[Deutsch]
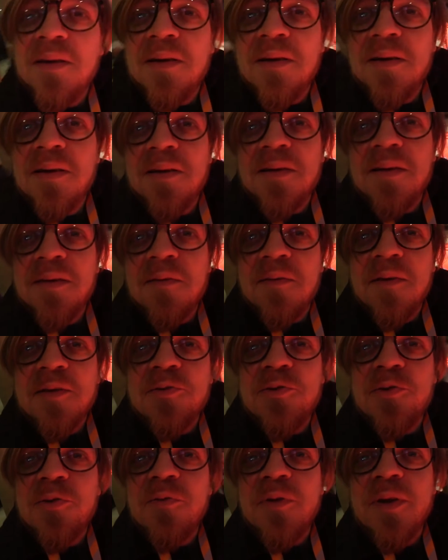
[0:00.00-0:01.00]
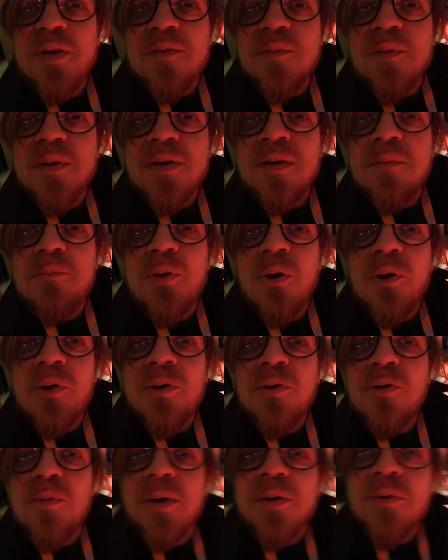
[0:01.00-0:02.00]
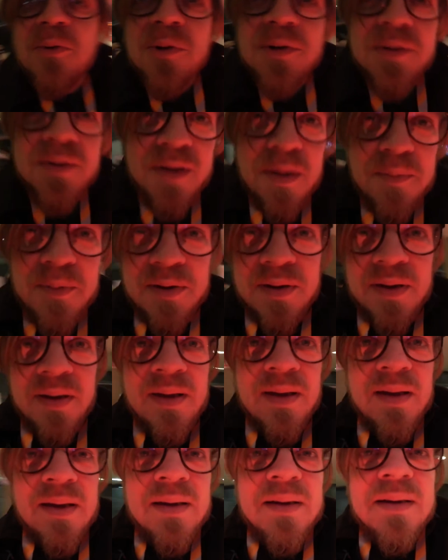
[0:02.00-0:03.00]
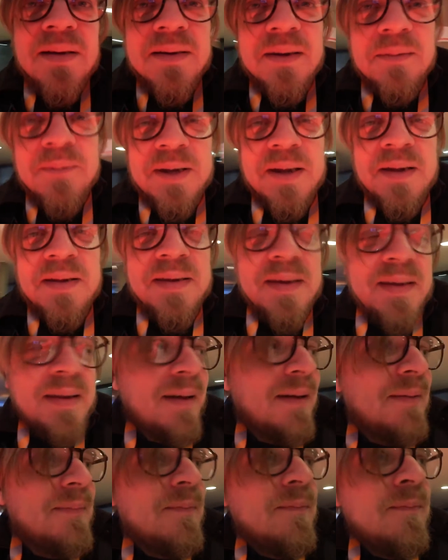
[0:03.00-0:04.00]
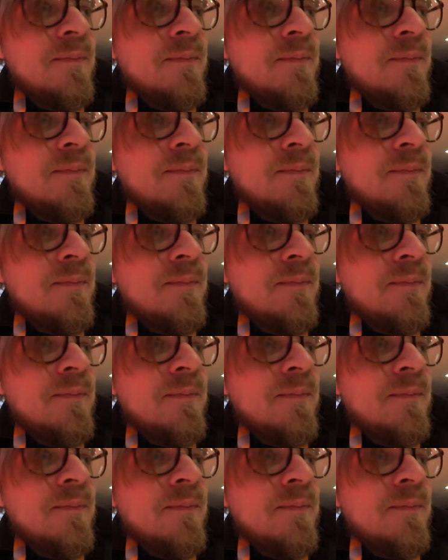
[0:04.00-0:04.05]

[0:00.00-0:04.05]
äh, was ich schön finde, ist immer die Brücke über den roten Teppich, damit ja nicht jeder